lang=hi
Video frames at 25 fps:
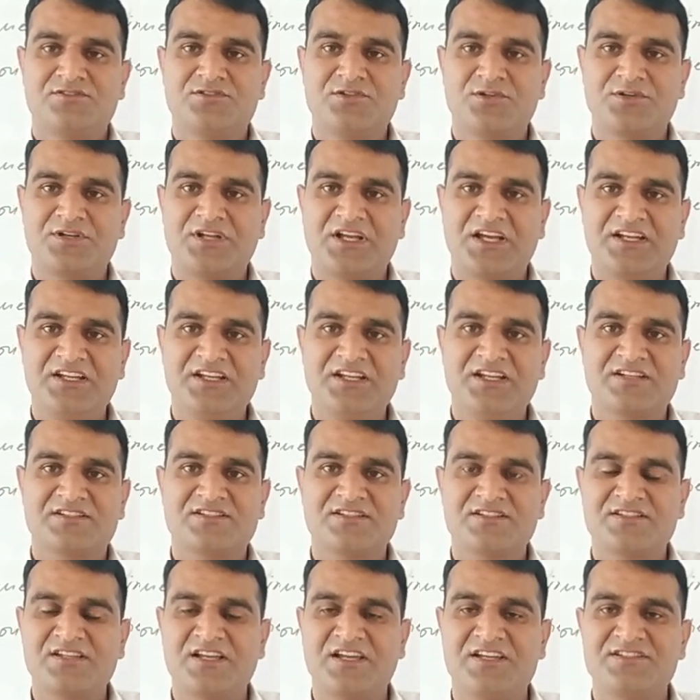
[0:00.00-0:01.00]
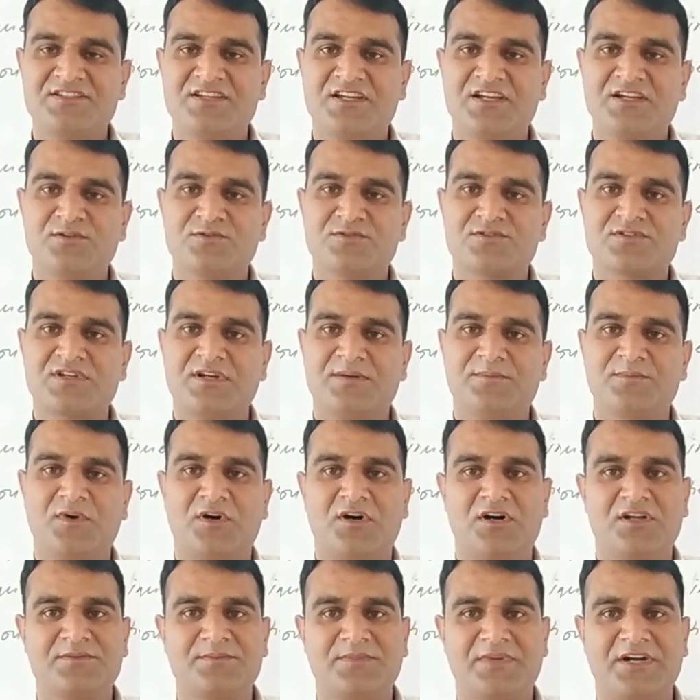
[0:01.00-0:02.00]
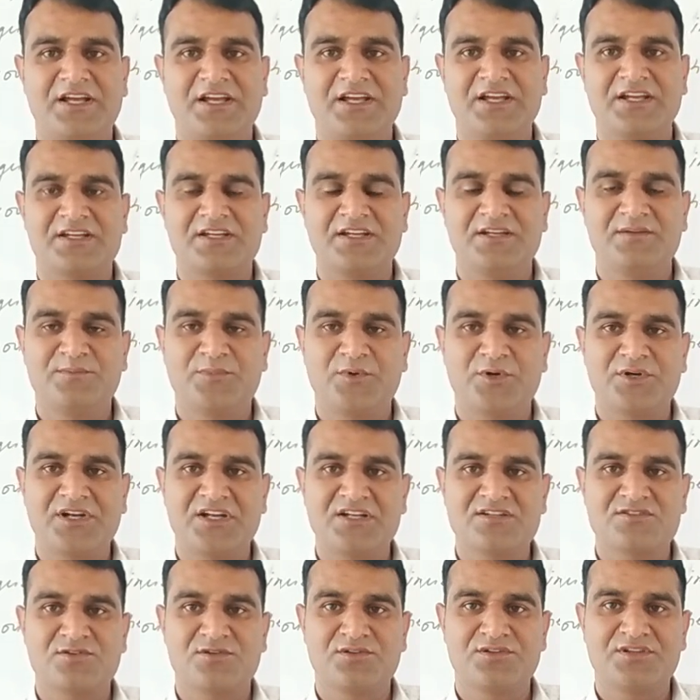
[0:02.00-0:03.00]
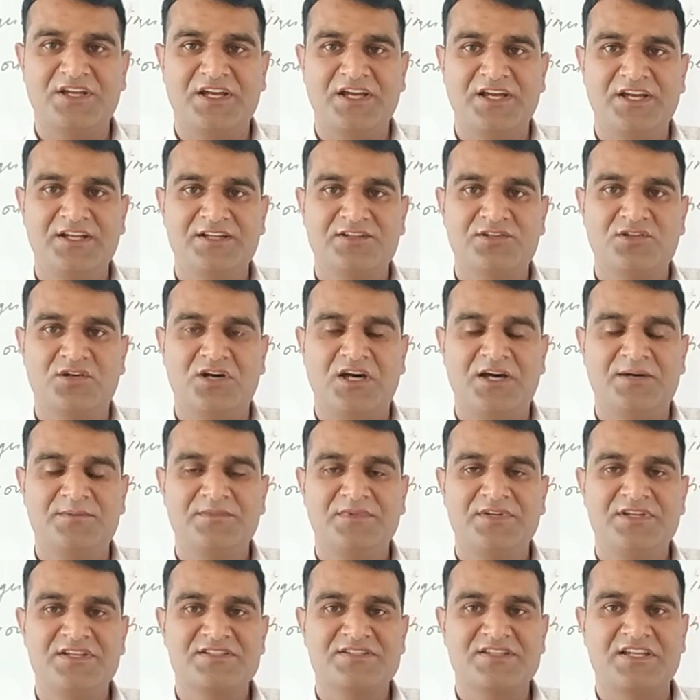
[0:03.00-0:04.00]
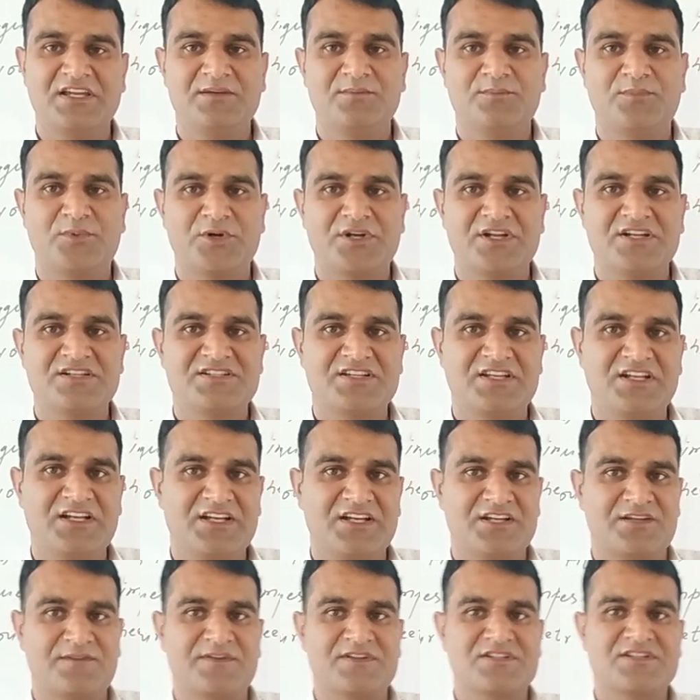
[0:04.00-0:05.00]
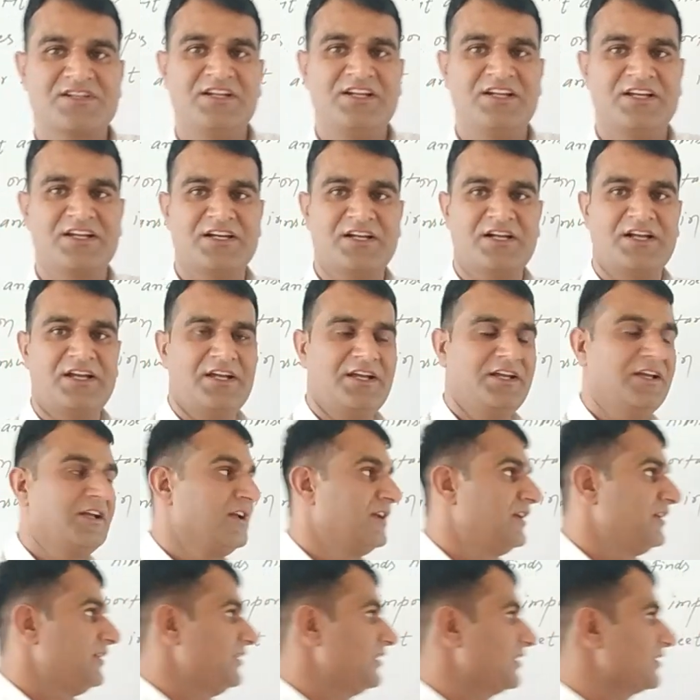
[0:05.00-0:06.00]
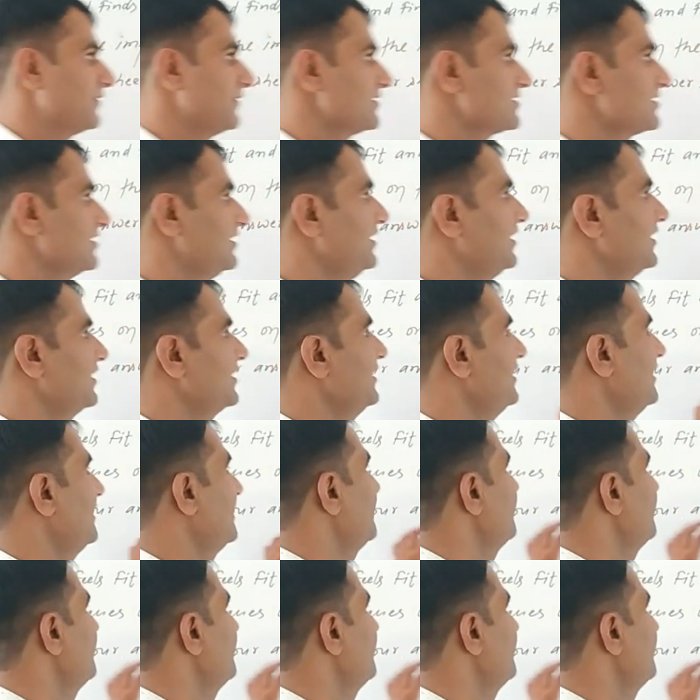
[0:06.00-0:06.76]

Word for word: जो डेली एक्सरसाइज है उसका बहुत बड़ा एक इम्पोर्टेंस होता है तो हम इसके इम्पोर्टेंस के लिए क्वेश्चन लेकर आएँ ये क्वेश्चन देखना